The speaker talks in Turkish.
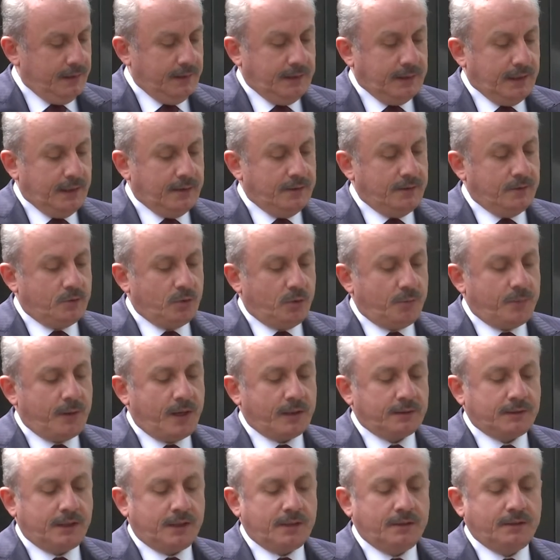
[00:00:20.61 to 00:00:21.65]
Kendi
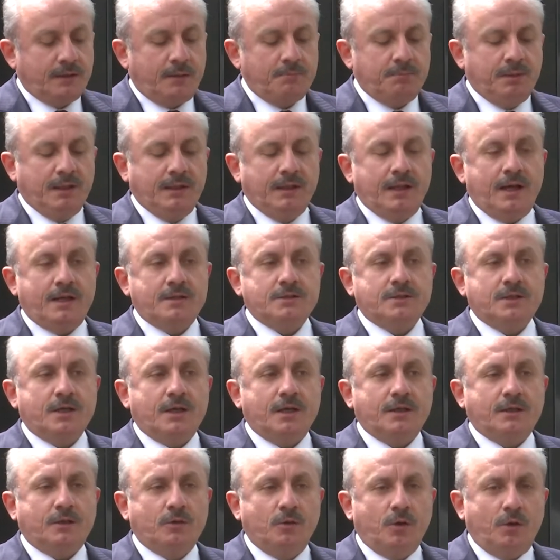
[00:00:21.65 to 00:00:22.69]
topraklarından
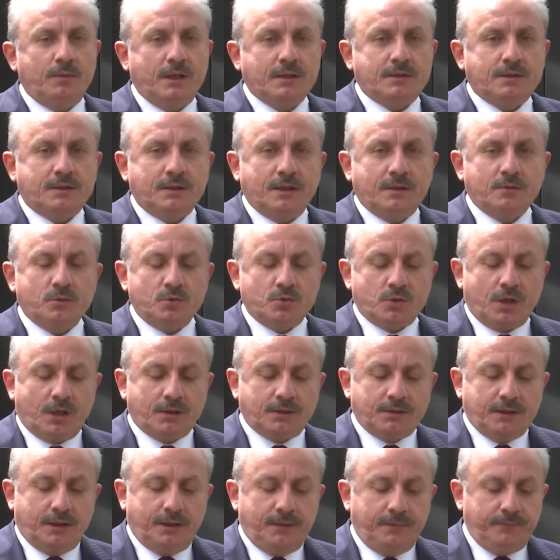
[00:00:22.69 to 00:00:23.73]
binlerce kilometre
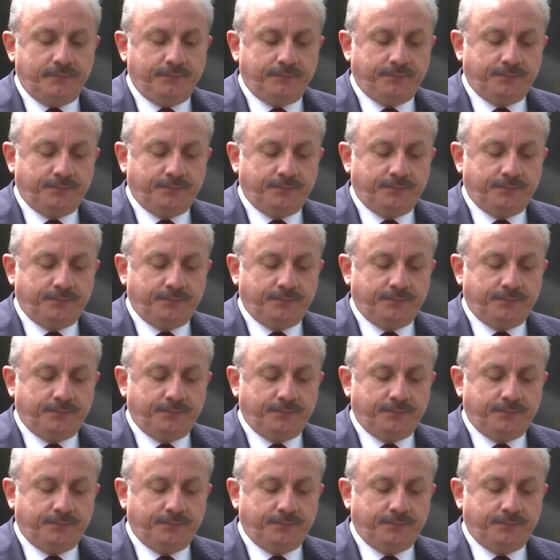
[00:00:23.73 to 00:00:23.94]
uzakta